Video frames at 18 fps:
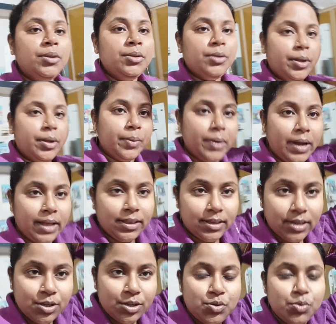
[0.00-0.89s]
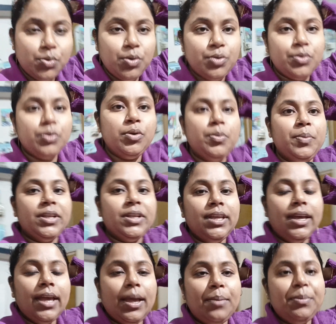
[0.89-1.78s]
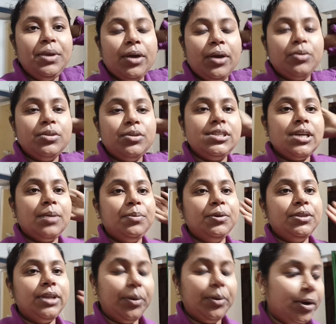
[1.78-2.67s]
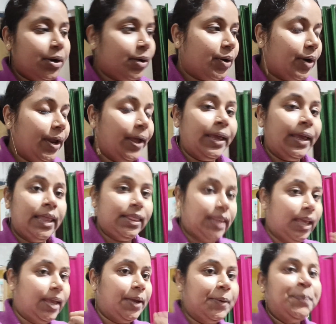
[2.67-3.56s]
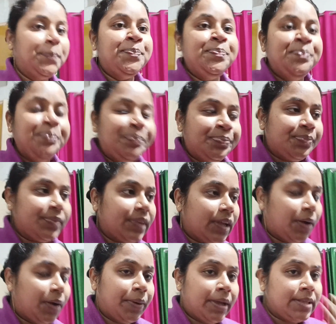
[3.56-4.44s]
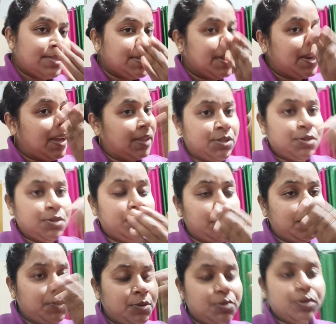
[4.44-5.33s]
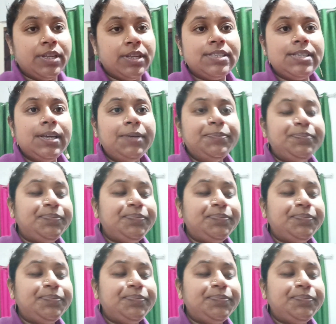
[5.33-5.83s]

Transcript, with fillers: দেখো রাত্রে চুল টুল বেঁধে আমি এখন যাব দেওয়ারের ঘরে খেতে কারণ আজকে রাত্রেও নিমন্ত্রণ আছে